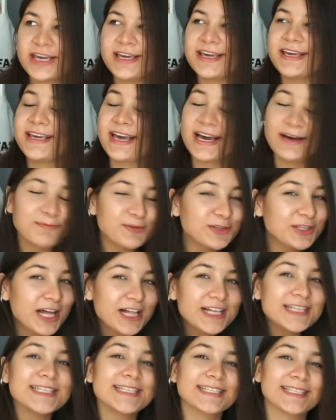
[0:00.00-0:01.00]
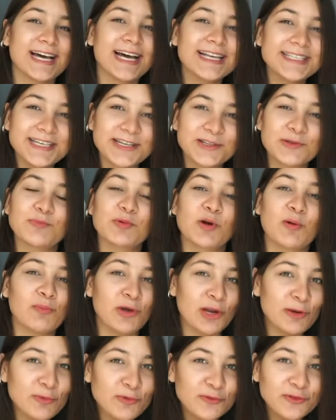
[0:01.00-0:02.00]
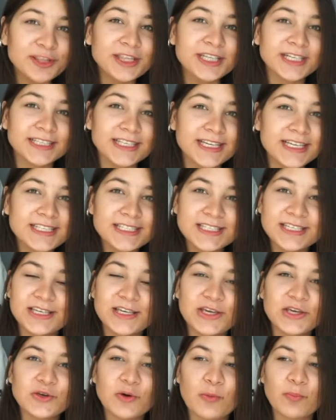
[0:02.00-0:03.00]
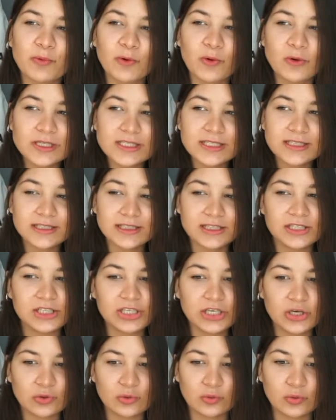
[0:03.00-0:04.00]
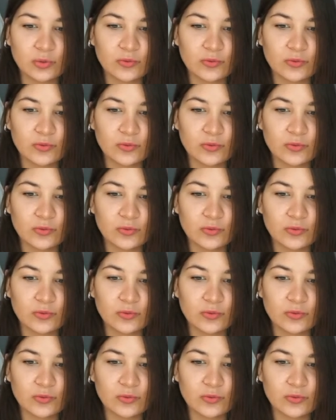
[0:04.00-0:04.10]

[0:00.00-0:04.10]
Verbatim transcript: Я пыталась искать эту проблему в интернете, и ее просто нету.